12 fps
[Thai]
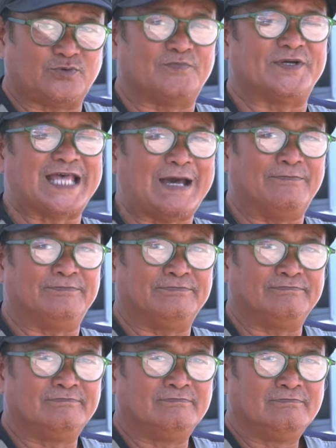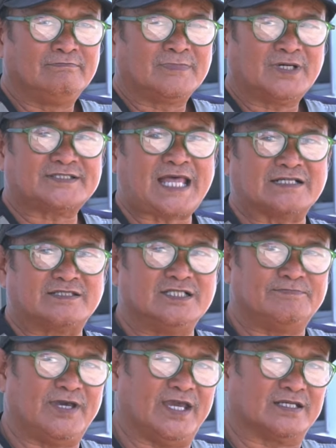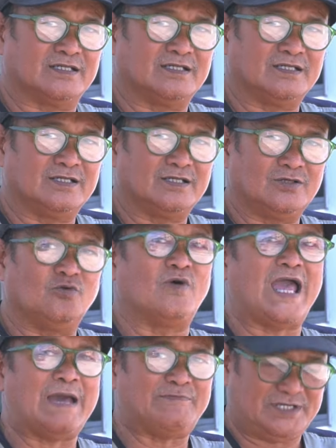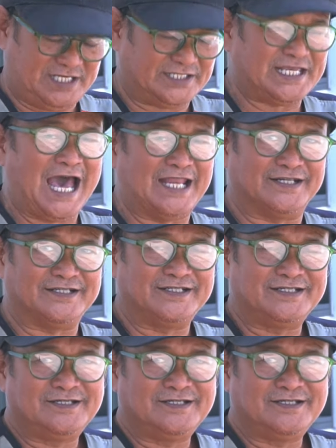ชวนไปทำก็ตั้งชื่อเพจลุงแอปอีจัน